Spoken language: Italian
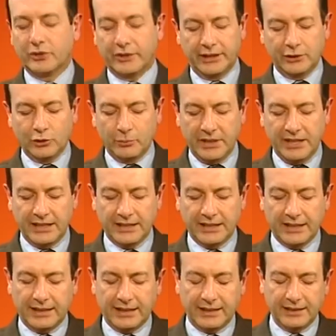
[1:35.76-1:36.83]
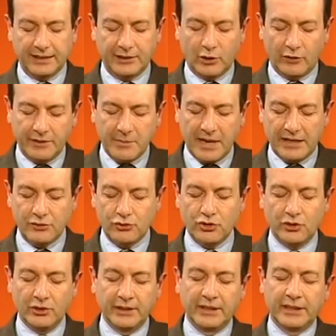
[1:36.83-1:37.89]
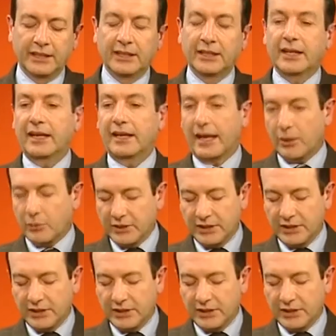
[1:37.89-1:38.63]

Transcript: sabato e domenica 9 eh, maggio a